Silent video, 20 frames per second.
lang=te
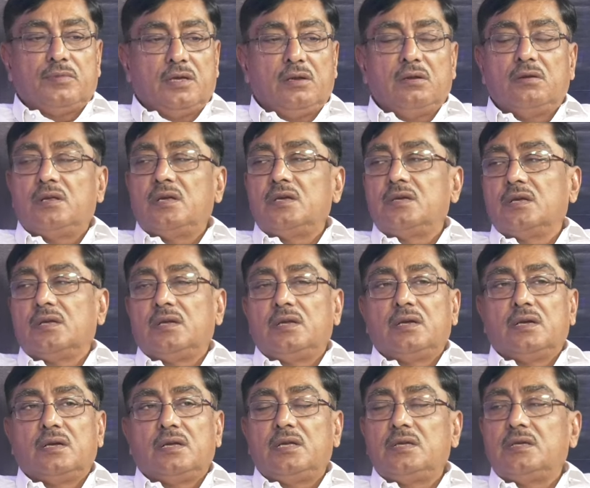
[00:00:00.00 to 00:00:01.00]
తెలుగుదేశాన్ని
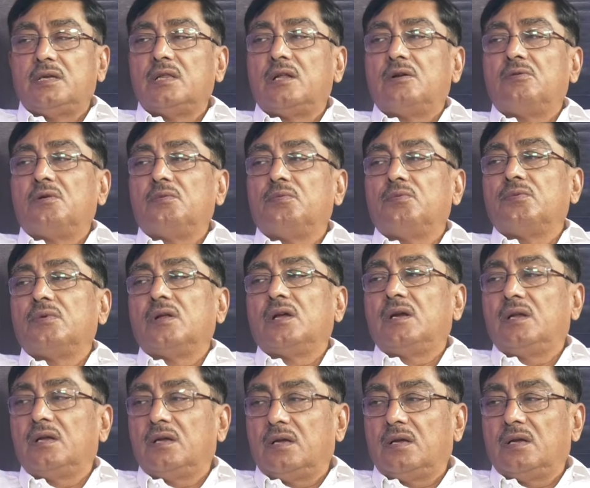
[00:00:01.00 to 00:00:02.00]
కానీ చంద్రబాబు
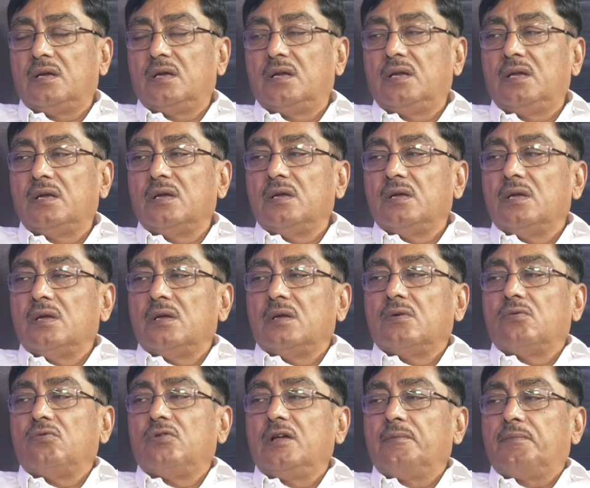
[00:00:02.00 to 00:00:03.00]
నాయుడు గారు కానీ
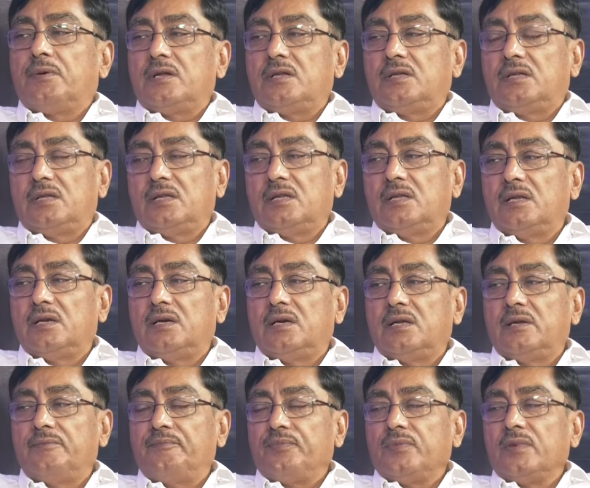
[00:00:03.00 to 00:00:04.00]
ఉన్న పరిస్థితి
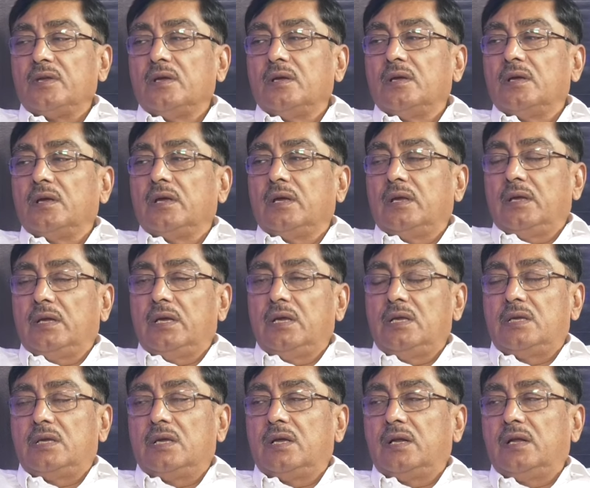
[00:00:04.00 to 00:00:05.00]
ఏంటంటే
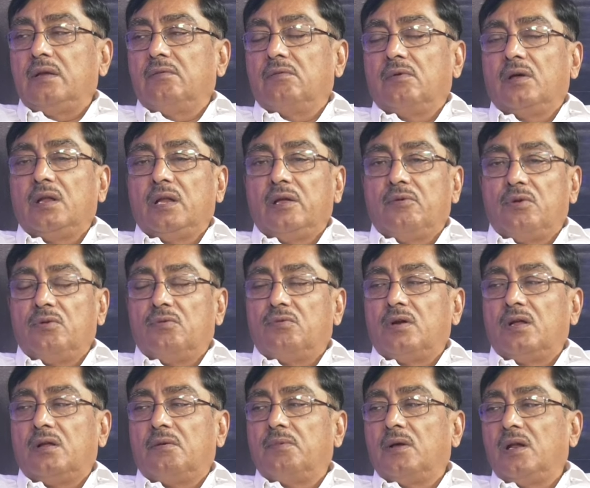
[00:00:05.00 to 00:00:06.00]
ఈసారి వాళ్ళు
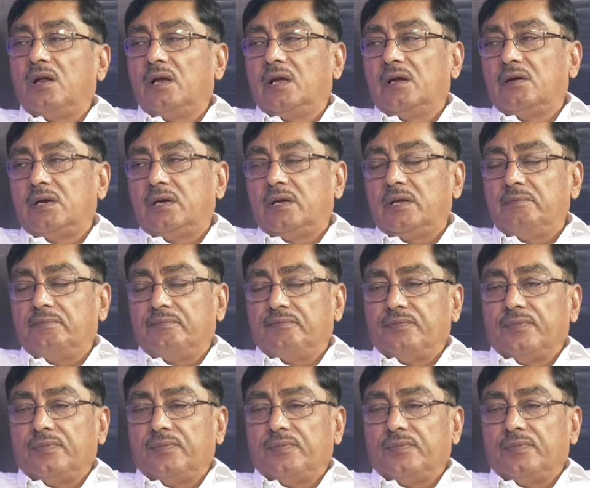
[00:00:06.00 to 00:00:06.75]
ఏమనుకుంటారు బలంగా అంటే